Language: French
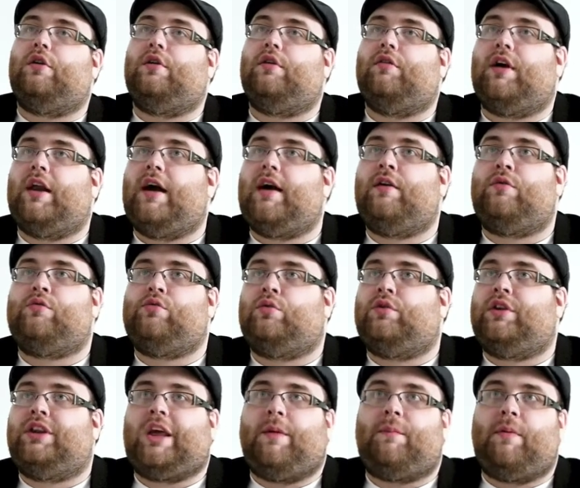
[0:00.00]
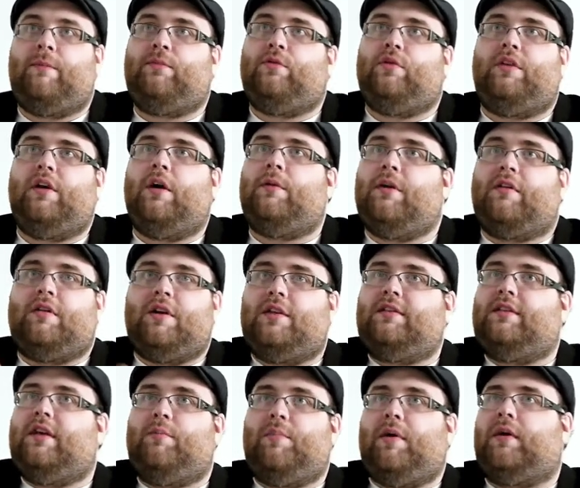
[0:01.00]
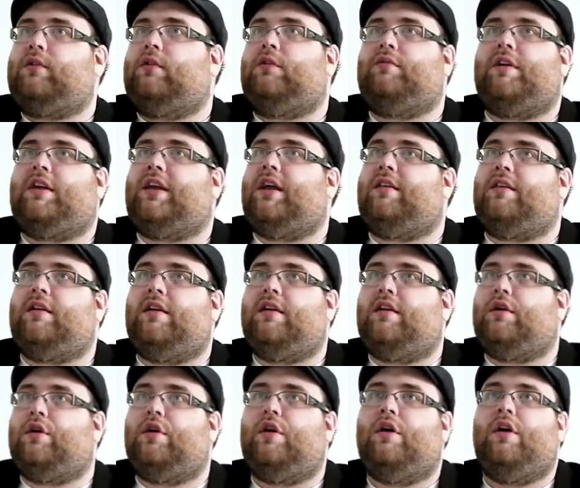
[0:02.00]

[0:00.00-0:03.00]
voilà, où on est capable de dire, bah, voilà, telle personne va gagner.